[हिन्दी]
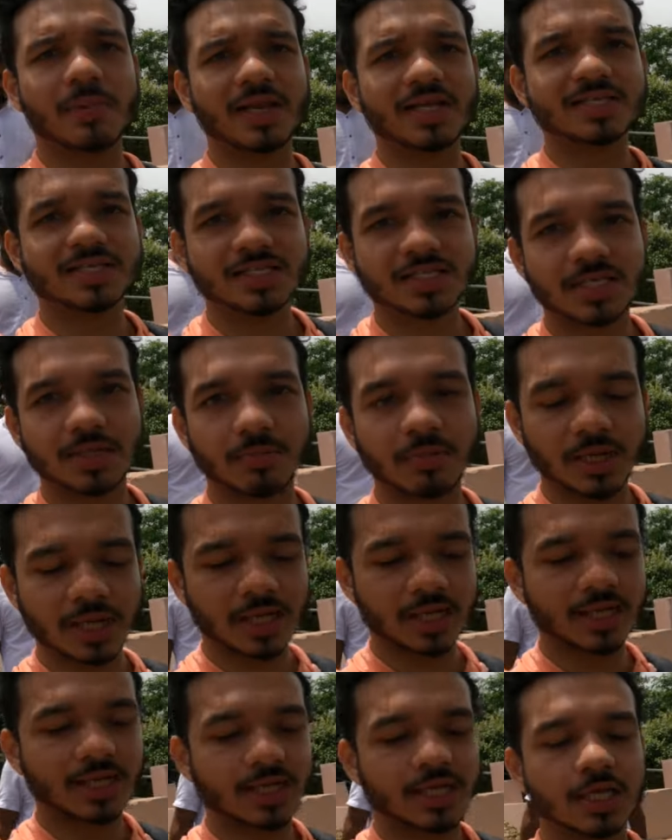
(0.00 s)
प्लेस अच्छी
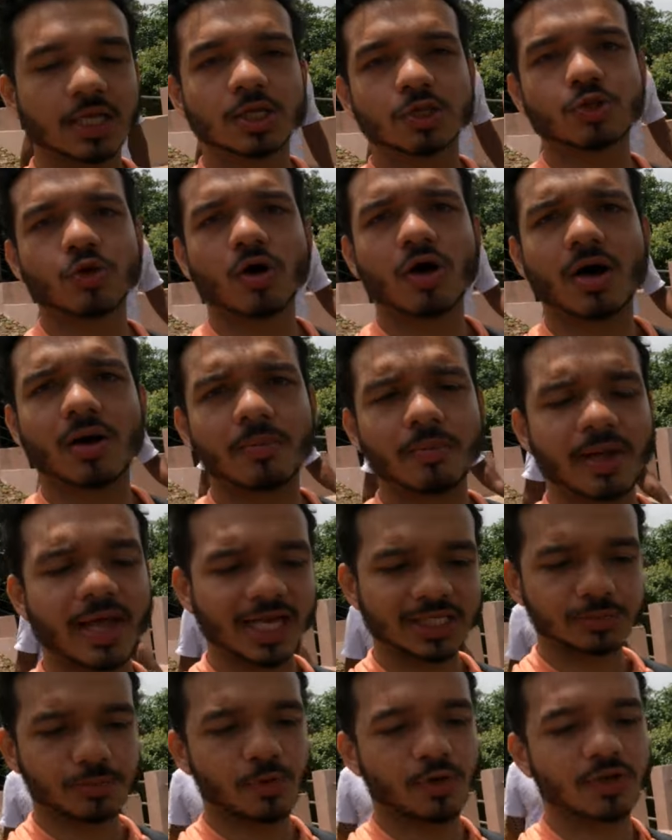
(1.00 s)
मिलेगी तो हम
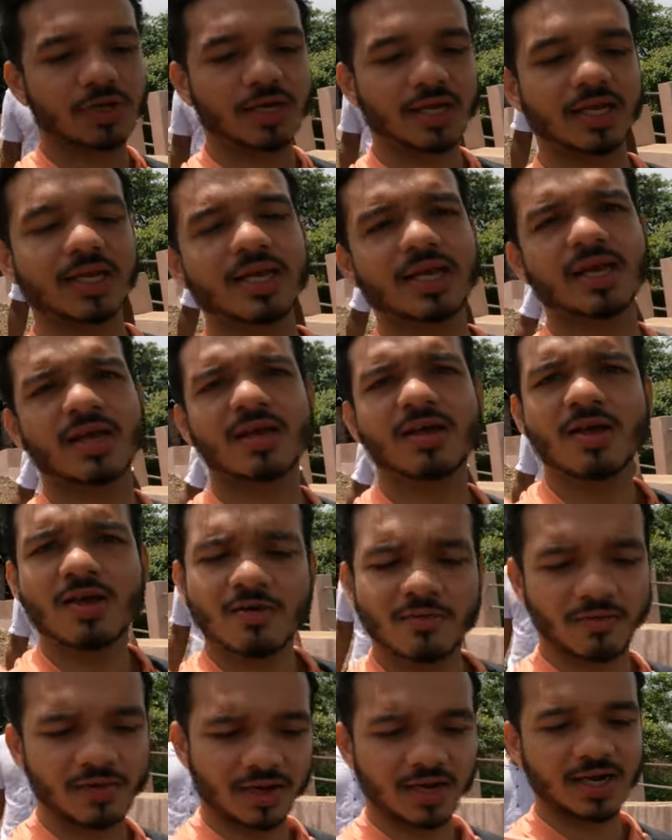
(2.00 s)
एक्सप्लोर करेंगे
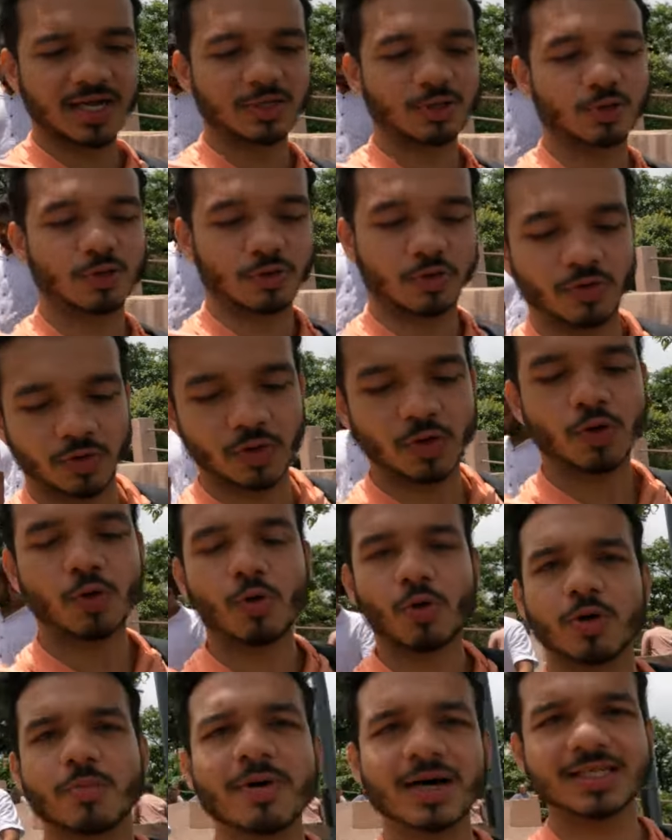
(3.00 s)
वरना तो
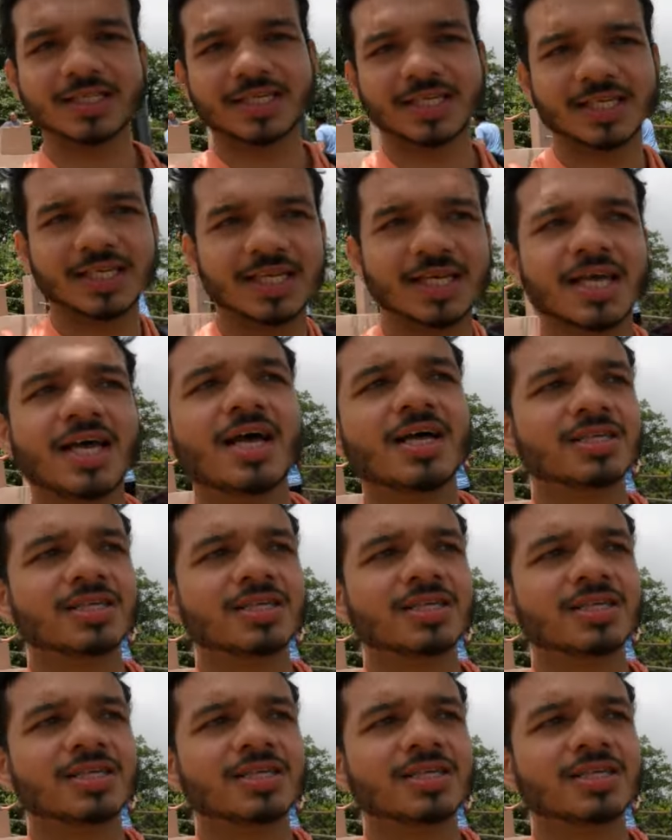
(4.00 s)
कोई बात नहीं